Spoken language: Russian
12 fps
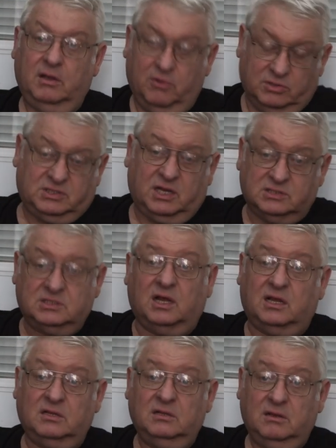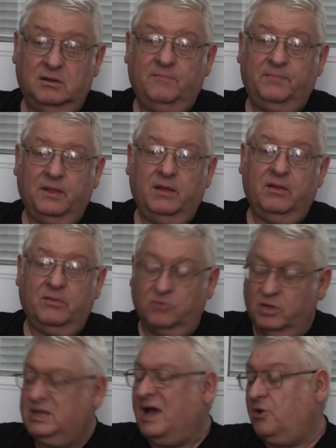И это он сказал, тяжелый, это тяжелый труд.
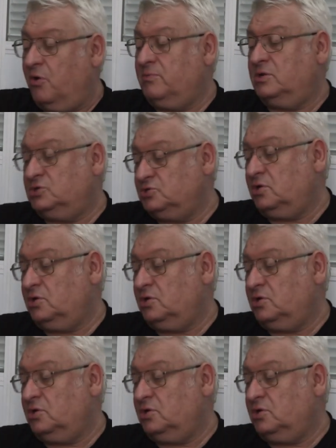Ну, это огромный серьезный.